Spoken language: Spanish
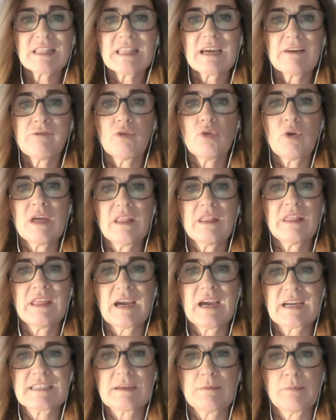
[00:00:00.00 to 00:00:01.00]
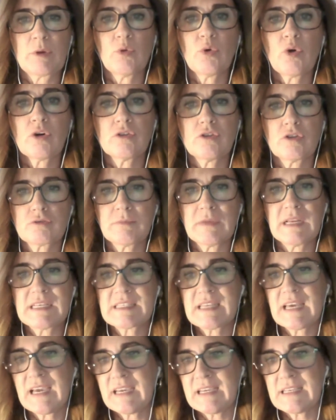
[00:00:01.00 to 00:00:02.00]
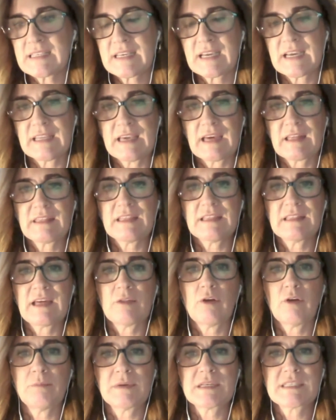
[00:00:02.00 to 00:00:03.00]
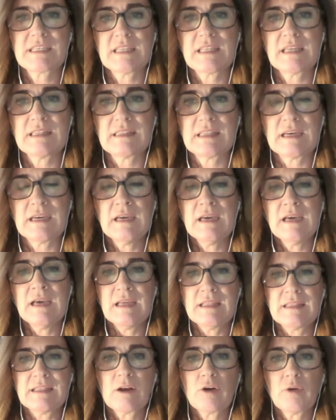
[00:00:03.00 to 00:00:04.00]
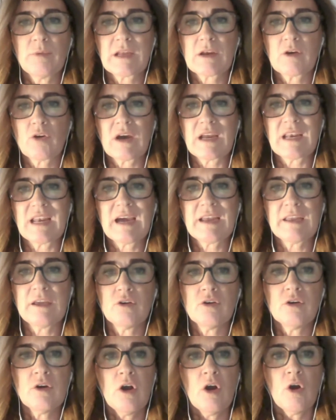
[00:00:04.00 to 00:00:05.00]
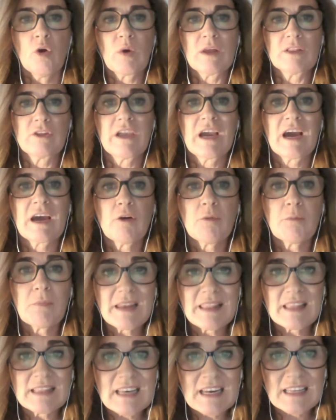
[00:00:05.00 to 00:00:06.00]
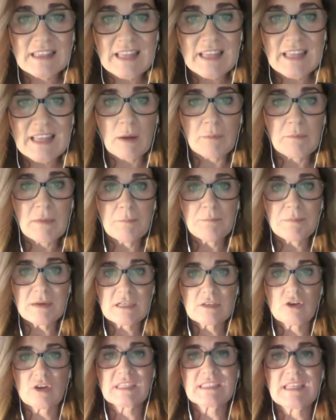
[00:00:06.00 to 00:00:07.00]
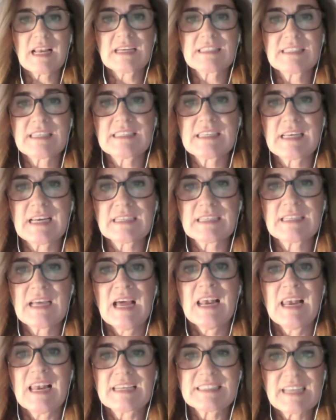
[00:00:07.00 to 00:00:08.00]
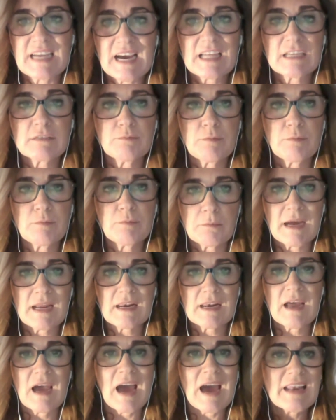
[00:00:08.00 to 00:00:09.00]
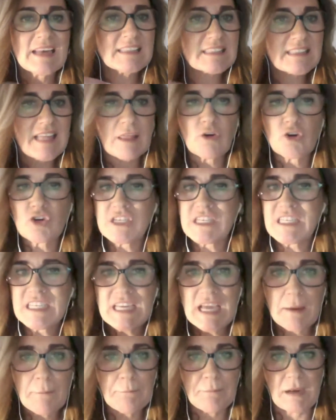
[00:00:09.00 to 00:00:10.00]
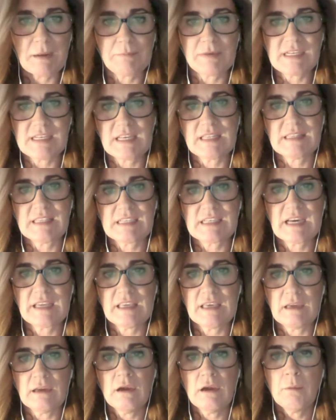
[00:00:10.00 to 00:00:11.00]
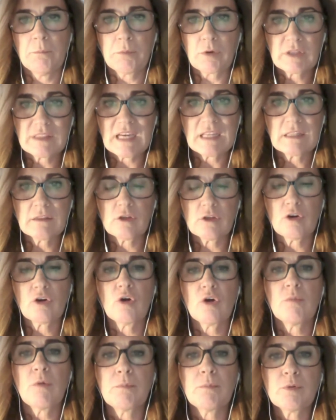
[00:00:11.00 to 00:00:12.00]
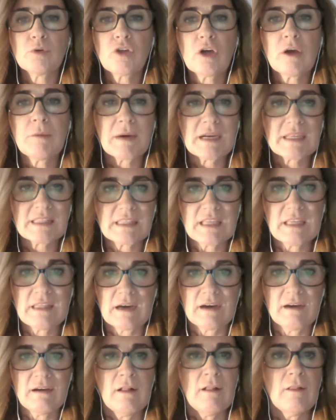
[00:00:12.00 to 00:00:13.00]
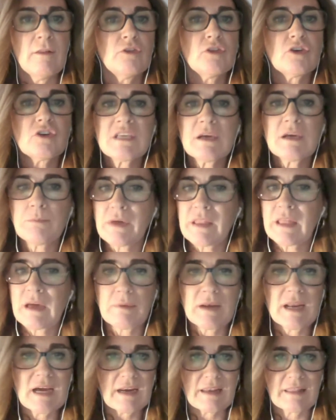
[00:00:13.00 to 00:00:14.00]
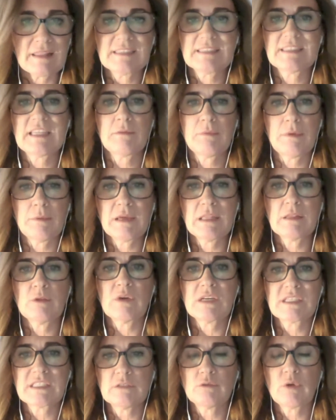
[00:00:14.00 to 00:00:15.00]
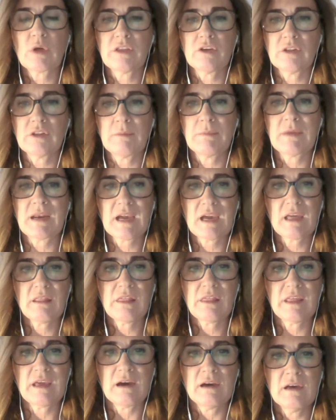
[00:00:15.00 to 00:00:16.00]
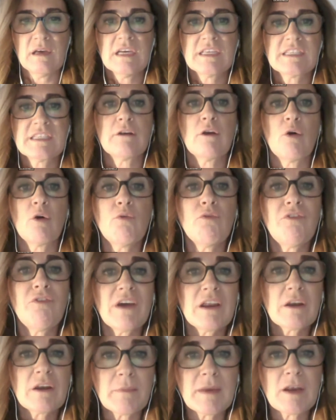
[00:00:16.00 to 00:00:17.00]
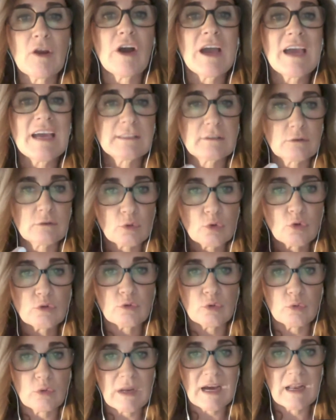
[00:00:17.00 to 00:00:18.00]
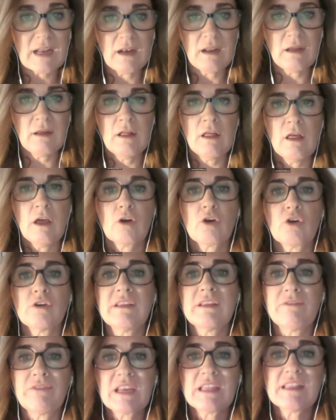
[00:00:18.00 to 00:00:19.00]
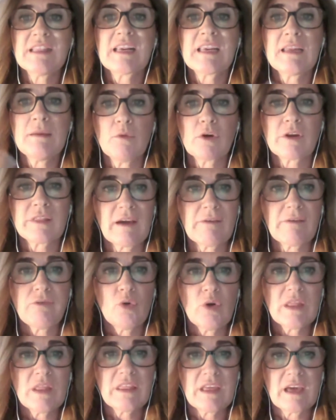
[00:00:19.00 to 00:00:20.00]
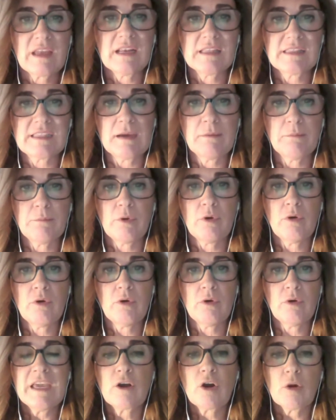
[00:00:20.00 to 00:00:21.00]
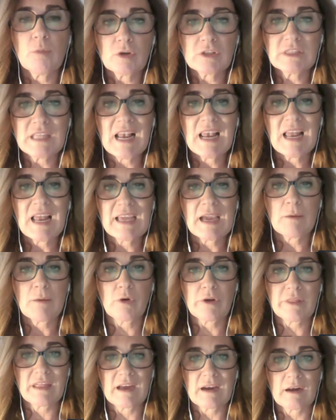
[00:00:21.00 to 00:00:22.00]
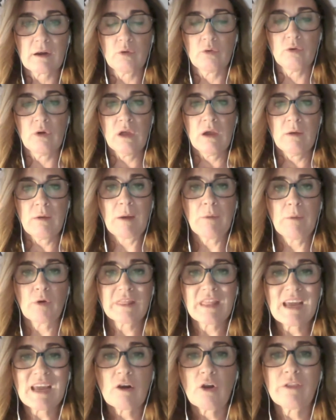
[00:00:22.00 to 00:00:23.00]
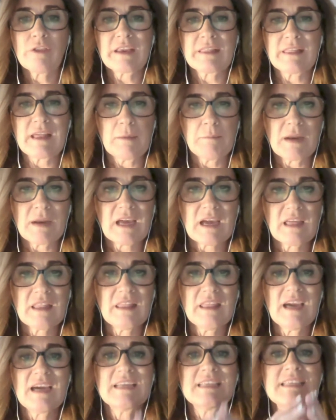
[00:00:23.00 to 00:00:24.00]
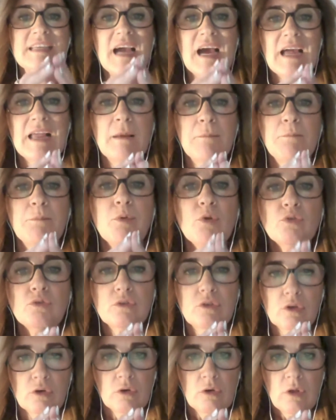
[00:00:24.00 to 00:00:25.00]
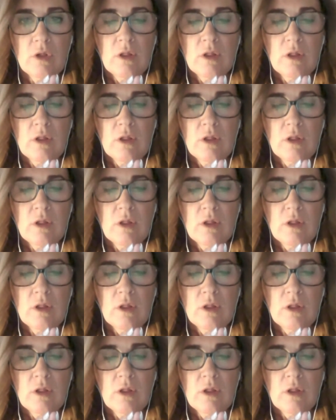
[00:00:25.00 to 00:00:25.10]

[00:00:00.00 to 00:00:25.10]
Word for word: afluencia que se produjo en 2006, que ya ha citado el presidente del Gobierno canario, cuando llegaron más de 31.000 personas a las islas, las llegadas por mar han estado siempre presentes allí. Por tanto, como punto de partida, no se puede hablar de estar viviendo una situación de emergencia, sino un fenómeno estructural con diferentes ritmos de afluencia en el tiempo y como tal hay que abordarlo. Abordarlo desde la emergencia es ya el punto